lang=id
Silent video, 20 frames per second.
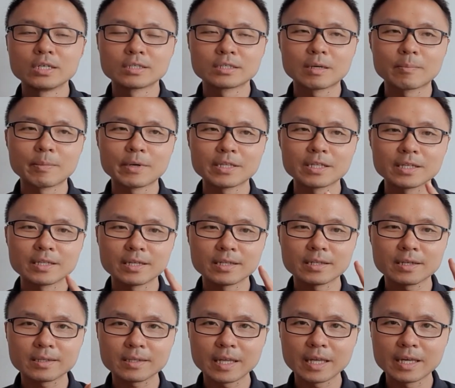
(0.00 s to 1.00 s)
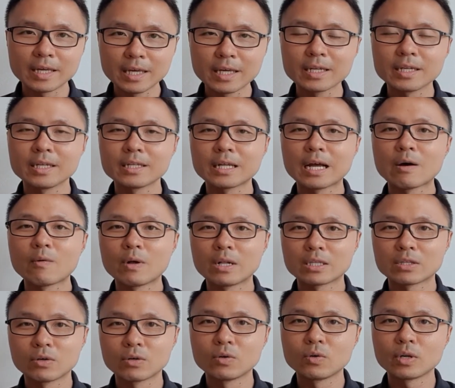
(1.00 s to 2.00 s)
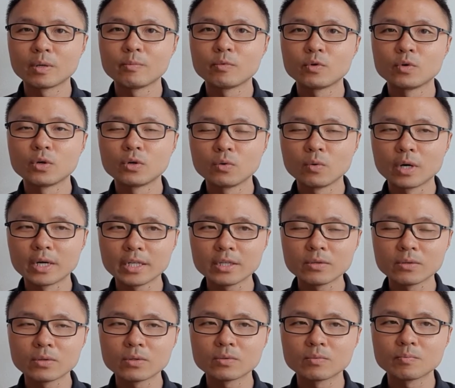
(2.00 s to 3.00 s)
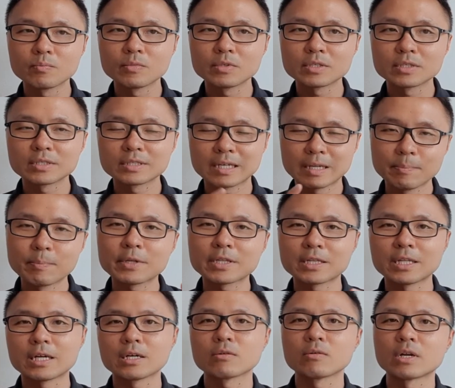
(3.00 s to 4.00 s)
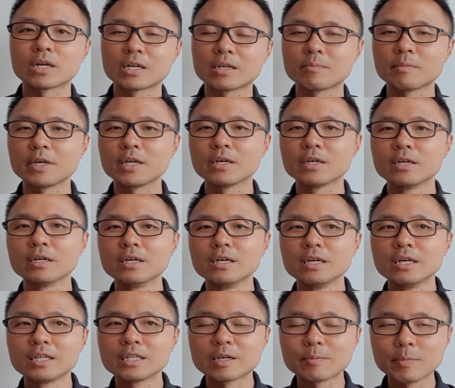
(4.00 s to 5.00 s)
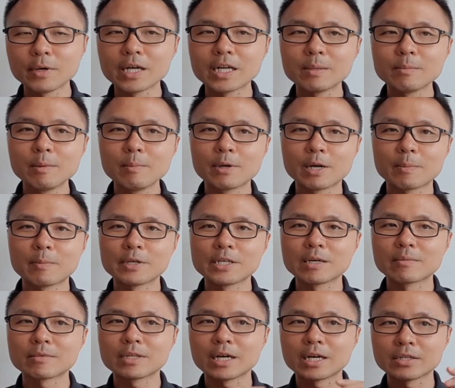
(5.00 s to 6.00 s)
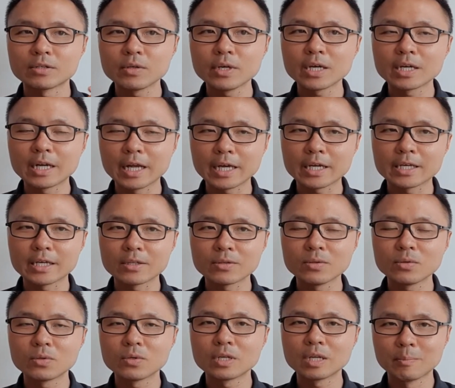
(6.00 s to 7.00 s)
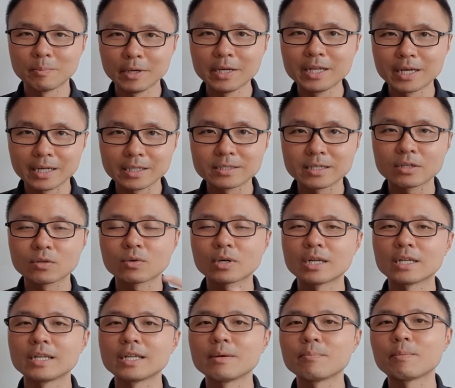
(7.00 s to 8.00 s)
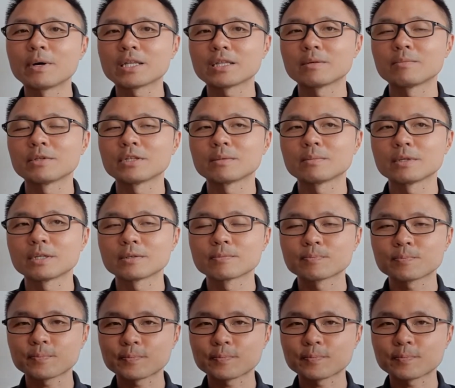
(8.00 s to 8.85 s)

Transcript: sampai titik tertinggi di awal tahun 2022 itu selipat lah kurang lebih. Tapi ada beberapa jam tangan tuh yang naiknya tuh lebih dari satu kali lipat teman-teman.